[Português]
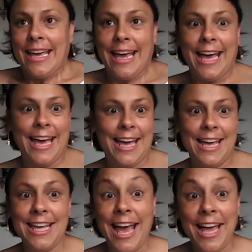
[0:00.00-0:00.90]
E,
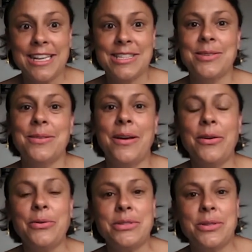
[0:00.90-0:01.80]
e, é isso,
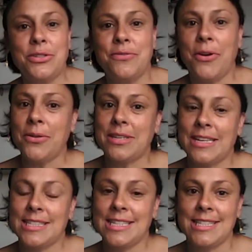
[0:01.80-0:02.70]
eu estou de
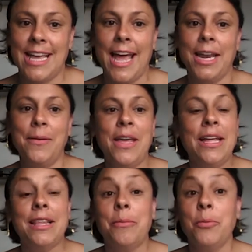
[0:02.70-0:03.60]
volta com essa série.
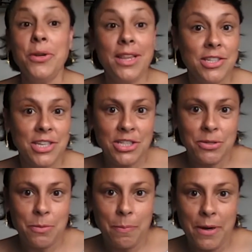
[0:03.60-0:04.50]
Tem muita
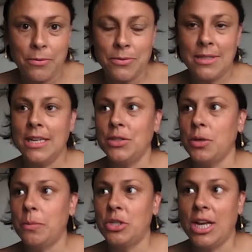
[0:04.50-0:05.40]
gente me perguntando
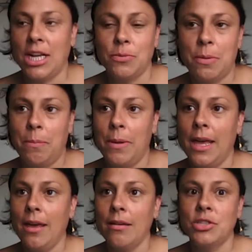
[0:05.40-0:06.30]
sobre chá de
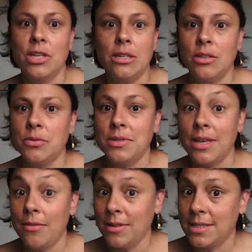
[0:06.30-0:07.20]
bebê. Gente, eu não
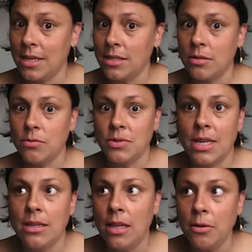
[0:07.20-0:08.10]
sei fazer isso, eu não
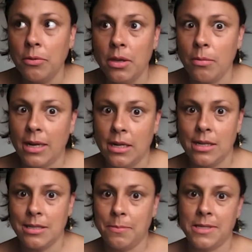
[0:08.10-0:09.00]
sei nem o que, que uma
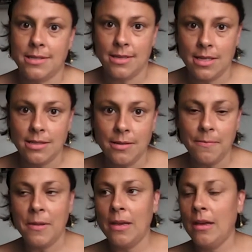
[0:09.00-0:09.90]
criança
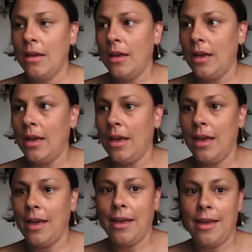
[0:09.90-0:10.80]
precisa.
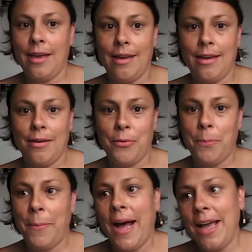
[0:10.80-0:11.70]
É,
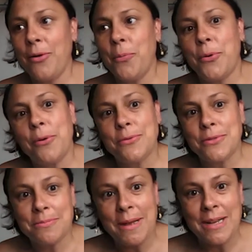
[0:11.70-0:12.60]
o pai comprou
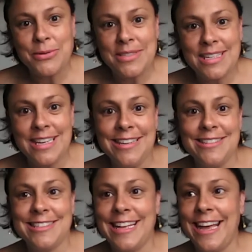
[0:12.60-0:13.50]
uns
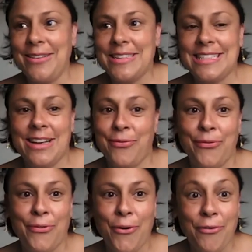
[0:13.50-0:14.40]
pagãozinhos, né? Coisinha
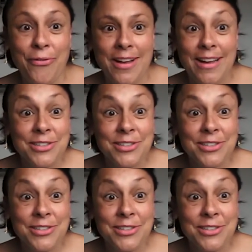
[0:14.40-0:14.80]
fofa.